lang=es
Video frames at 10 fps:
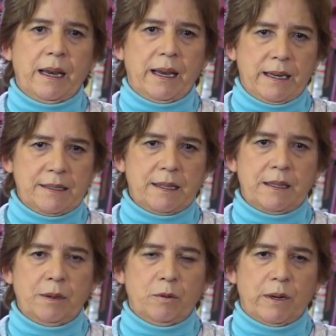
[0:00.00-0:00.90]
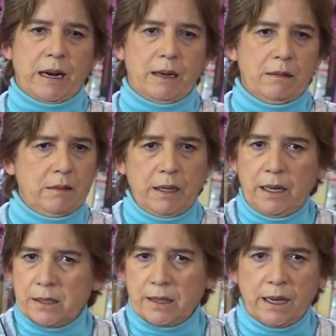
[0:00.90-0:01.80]
en este tribunal. Y
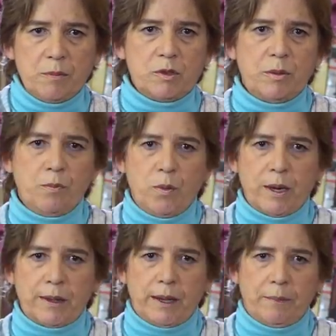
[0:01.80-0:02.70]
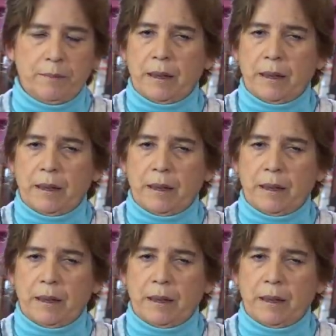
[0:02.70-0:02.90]
las tenemos en puerta.